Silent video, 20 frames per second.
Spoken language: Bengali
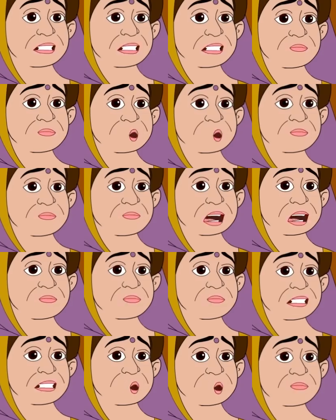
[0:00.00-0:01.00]
তোমরা
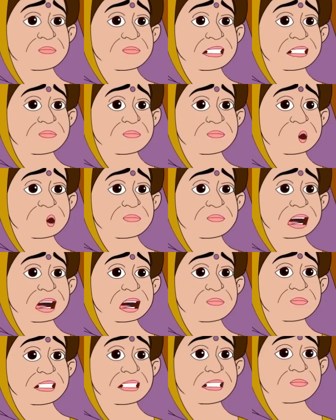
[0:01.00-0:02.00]
দুজন নাকি
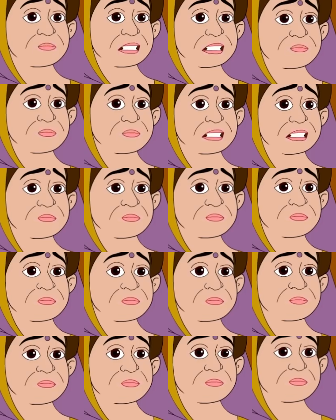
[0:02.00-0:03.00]
বন্ধুর মতন
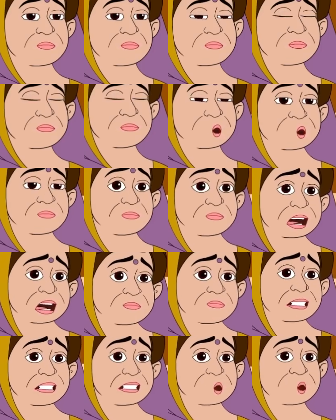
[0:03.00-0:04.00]
আর
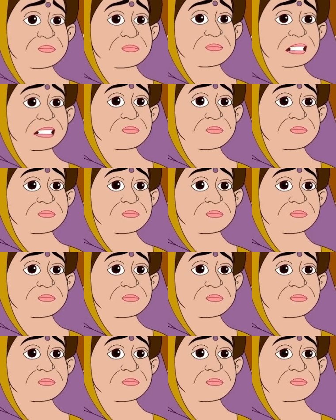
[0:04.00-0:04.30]
বিয়ের